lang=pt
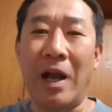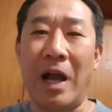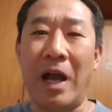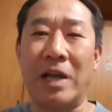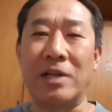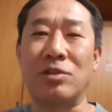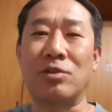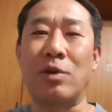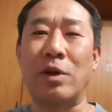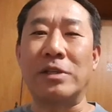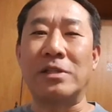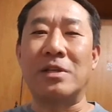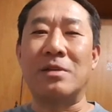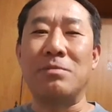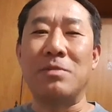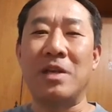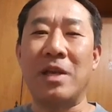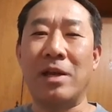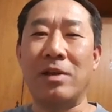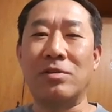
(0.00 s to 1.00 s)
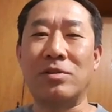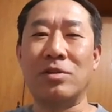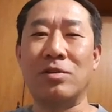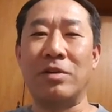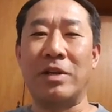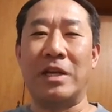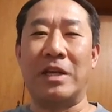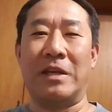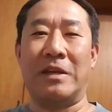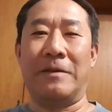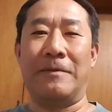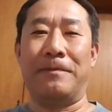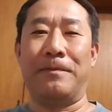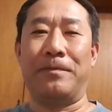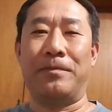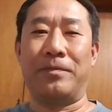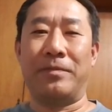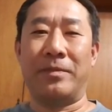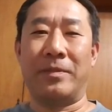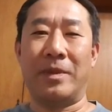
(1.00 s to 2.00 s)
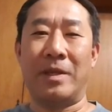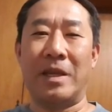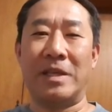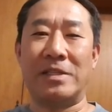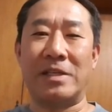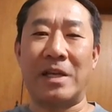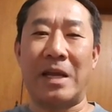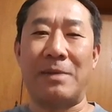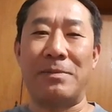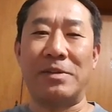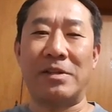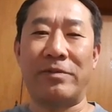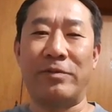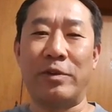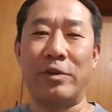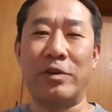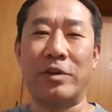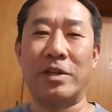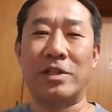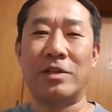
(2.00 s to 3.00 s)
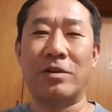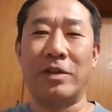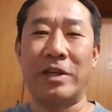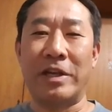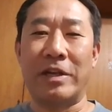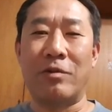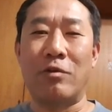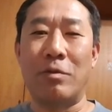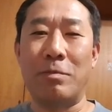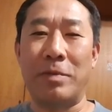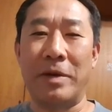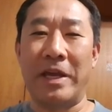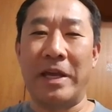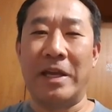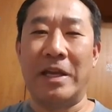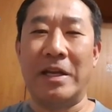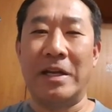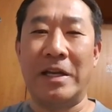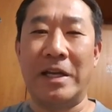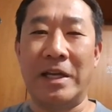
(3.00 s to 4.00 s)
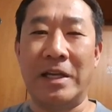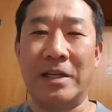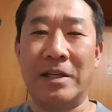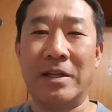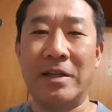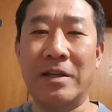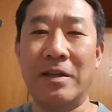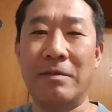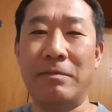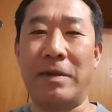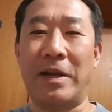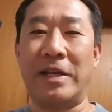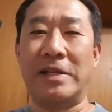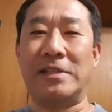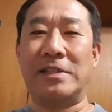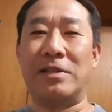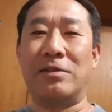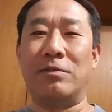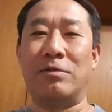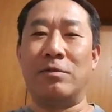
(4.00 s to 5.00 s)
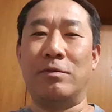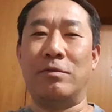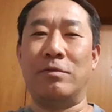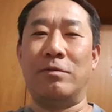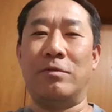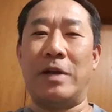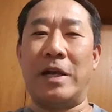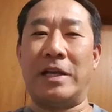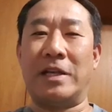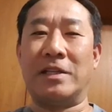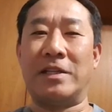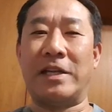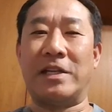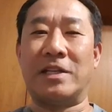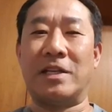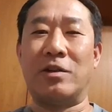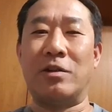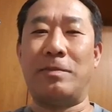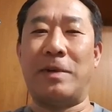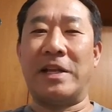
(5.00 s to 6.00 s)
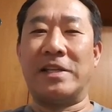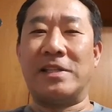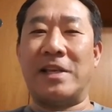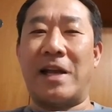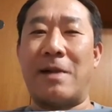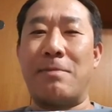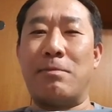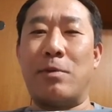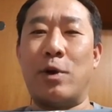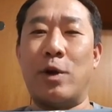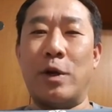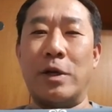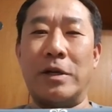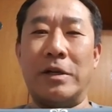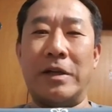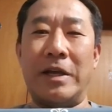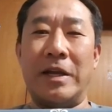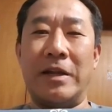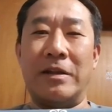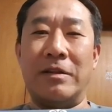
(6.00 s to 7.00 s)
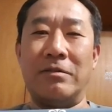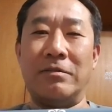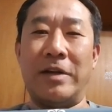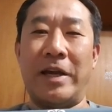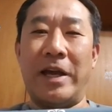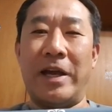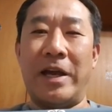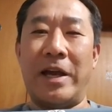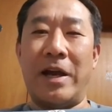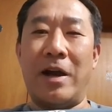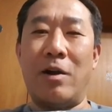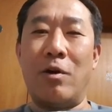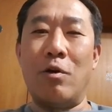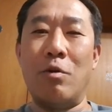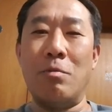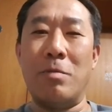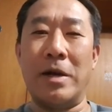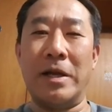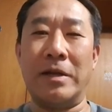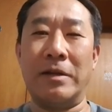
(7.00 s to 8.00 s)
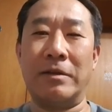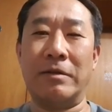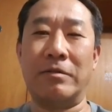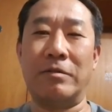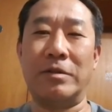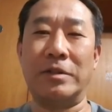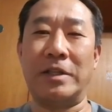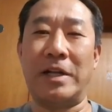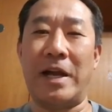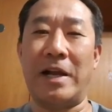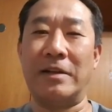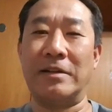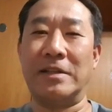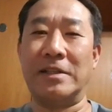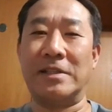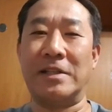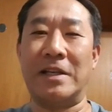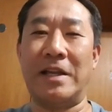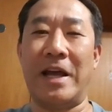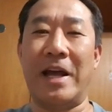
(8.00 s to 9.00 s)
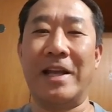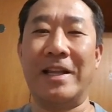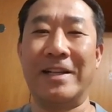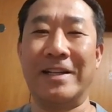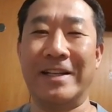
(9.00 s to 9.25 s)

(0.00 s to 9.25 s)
As coisas minhas eu escolhi, essa camisa foi eu que escolhi, comprei, né? Parece um, um aqui tá escrito parece amor, né? Não é, é Roma, contrário desse lado.